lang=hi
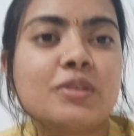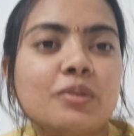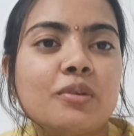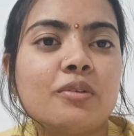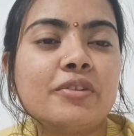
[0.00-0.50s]
तो
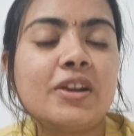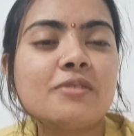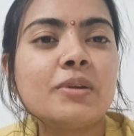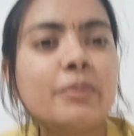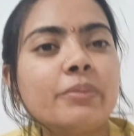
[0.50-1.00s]
फ्रेंड्स
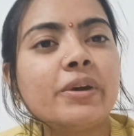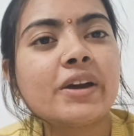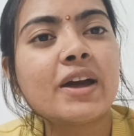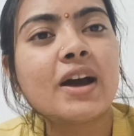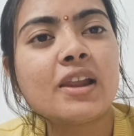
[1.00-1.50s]
मेरे मन में
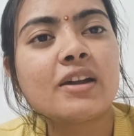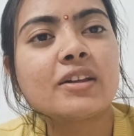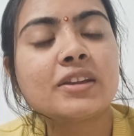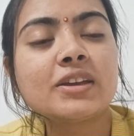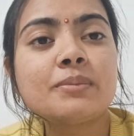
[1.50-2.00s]
ख्याल आ रहा
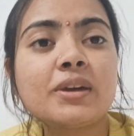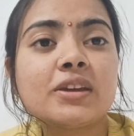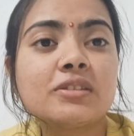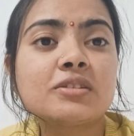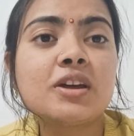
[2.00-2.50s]
था कि मैं
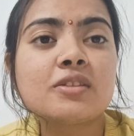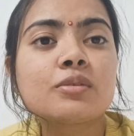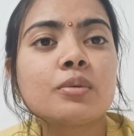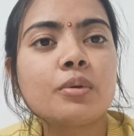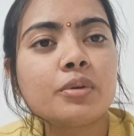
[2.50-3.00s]
कितना
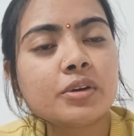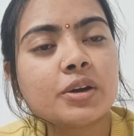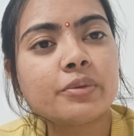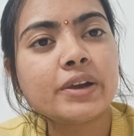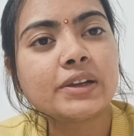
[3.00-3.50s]
स्कोर
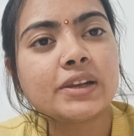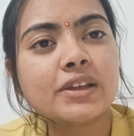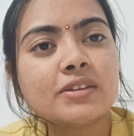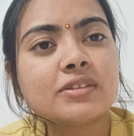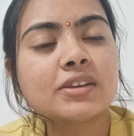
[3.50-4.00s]
करूं
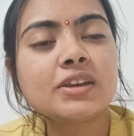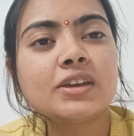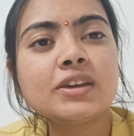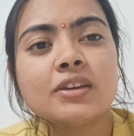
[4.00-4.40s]
एटलीस्ट कि